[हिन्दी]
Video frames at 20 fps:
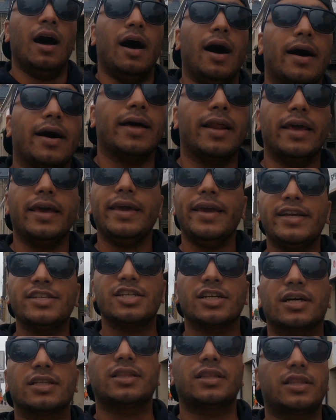अगर एक
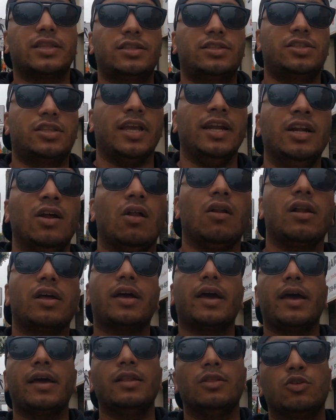जगह तीन डॉलर
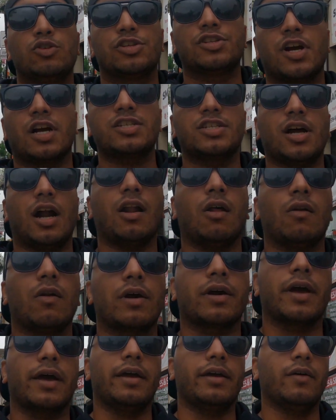का है दूसरी जगह चार
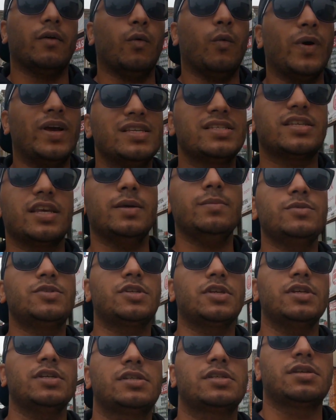डॉलर का है वही सेम
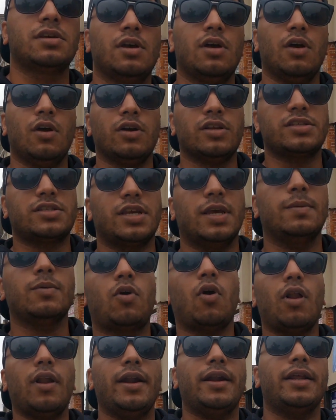चीज़ सेम
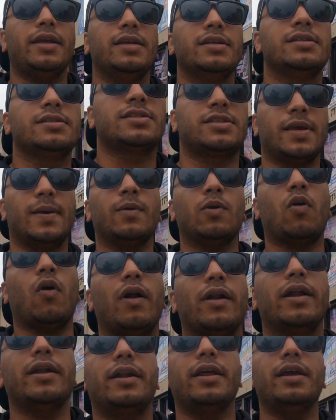क्वालिटी सेम
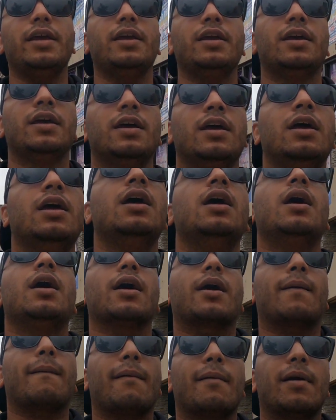क्वान्टिटी
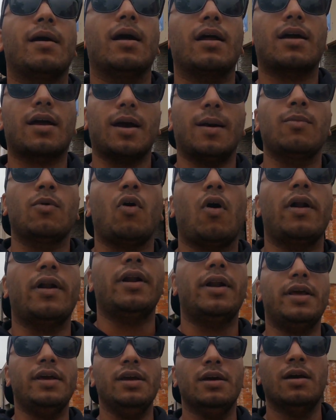कोई का कम
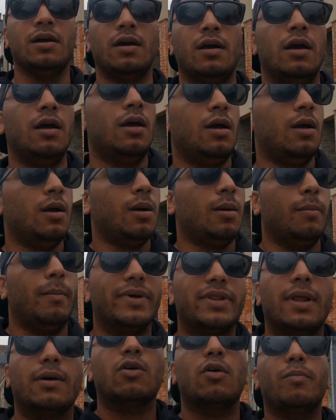क्वान्टिटी
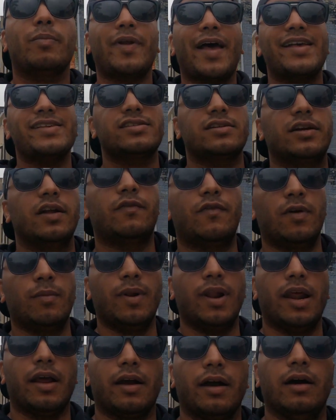मतलब आपको प्राइस डिफरेंट
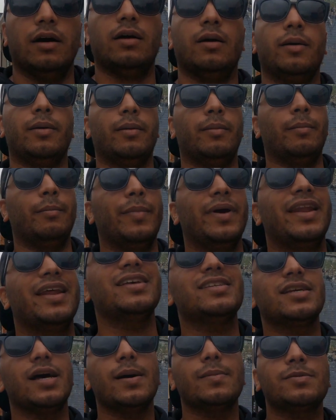मिलेगा मेरे
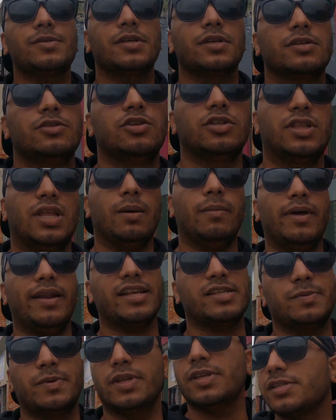हिसाब से जितना मैंने
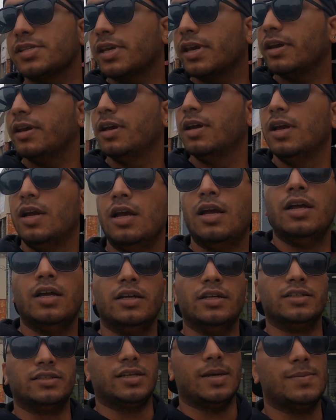एक्सपीरियंस किया
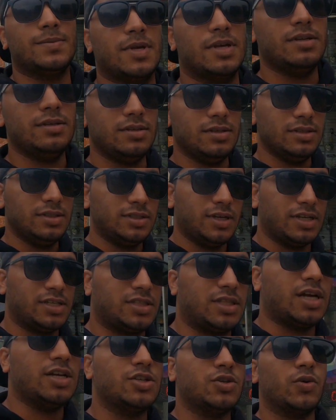है सबसे
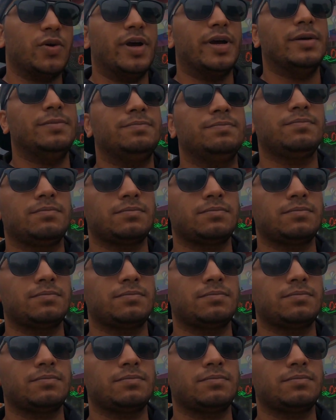सस्ता जो है